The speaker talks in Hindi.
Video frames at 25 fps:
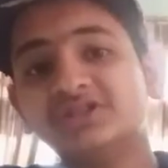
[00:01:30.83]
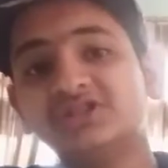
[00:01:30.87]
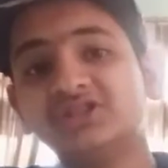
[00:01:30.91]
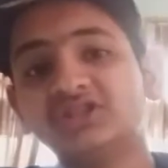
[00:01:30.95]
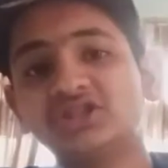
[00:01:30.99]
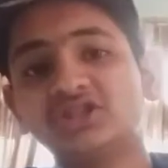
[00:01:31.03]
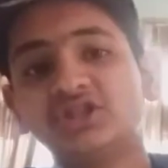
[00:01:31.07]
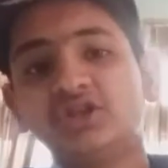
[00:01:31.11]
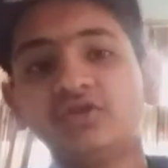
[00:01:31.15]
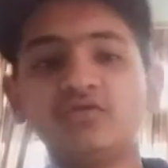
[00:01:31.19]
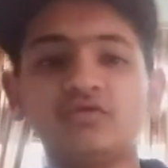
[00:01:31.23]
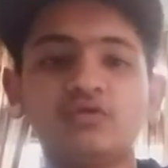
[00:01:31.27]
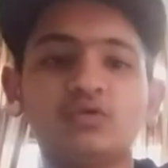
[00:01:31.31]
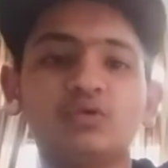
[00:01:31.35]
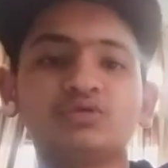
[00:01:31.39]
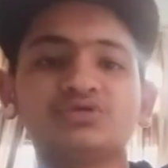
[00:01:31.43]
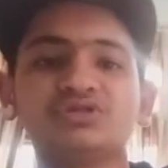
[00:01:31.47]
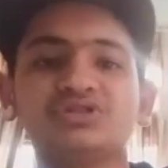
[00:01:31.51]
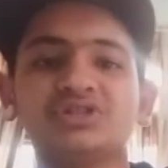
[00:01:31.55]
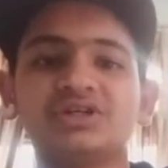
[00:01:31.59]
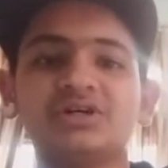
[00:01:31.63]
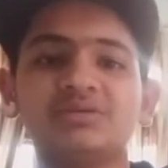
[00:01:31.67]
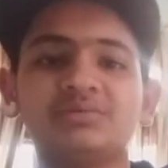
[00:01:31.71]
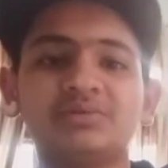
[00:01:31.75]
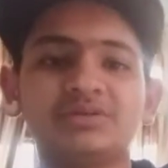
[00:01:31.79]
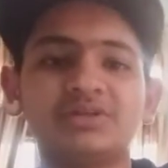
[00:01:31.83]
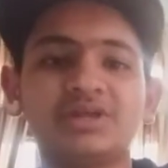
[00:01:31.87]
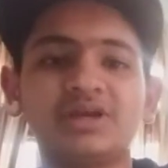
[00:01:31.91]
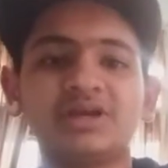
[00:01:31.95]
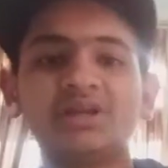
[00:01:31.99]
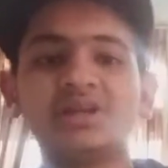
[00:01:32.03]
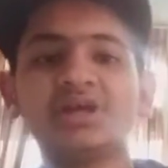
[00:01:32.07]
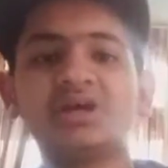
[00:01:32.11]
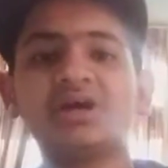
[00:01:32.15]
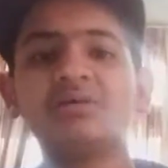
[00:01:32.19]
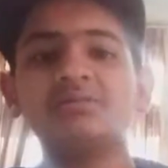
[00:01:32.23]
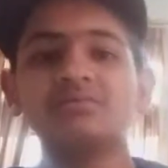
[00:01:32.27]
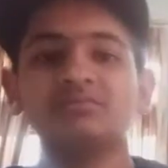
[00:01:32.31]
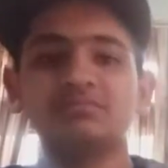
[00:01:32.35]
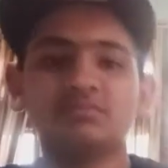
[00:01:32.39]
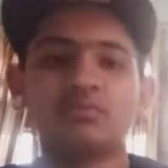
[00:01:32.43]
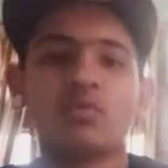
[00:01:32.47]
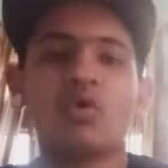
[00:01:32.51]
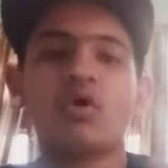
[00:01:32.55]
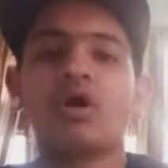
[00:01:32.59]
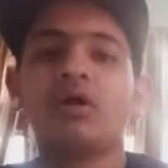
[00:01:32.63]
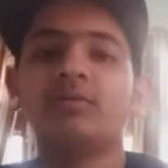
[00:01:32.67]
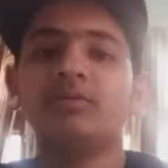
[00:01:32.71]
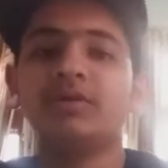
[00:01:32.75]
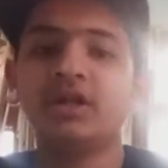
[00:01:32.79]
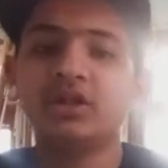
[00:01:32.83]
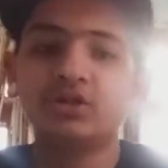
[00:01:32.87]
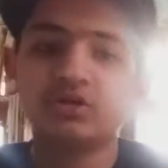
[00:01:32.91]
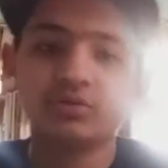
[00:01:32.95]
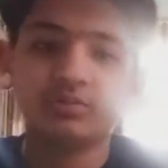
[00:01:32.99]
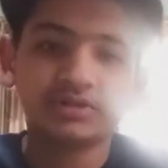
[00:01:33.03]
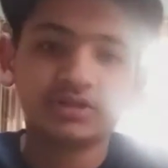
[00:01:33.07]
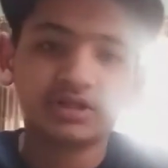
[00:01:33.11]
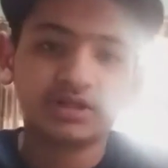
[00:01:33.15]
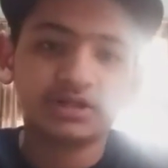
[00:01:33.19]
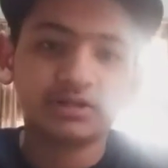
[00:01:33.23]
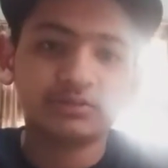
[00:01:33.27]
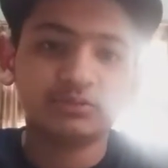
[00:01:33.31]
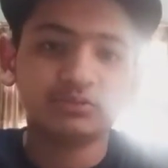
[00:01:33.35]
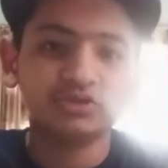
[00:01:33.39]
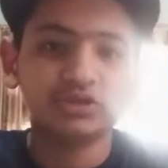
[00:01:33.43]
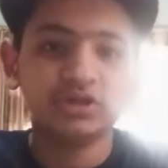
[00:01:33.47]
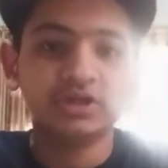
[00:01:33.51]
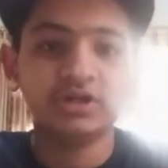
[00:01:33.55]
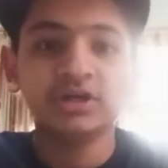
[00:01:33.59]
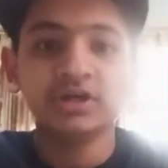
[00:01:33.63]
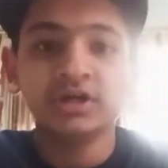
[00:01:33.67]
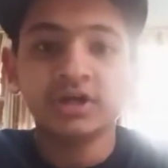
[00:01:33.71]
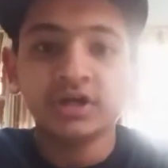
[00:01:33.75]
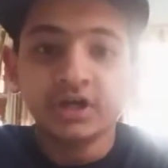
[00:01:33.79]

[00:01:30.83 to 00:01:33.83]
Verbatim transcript: वन सिक्सटी है कभी देखने का मौका मिले तो बताना मुझे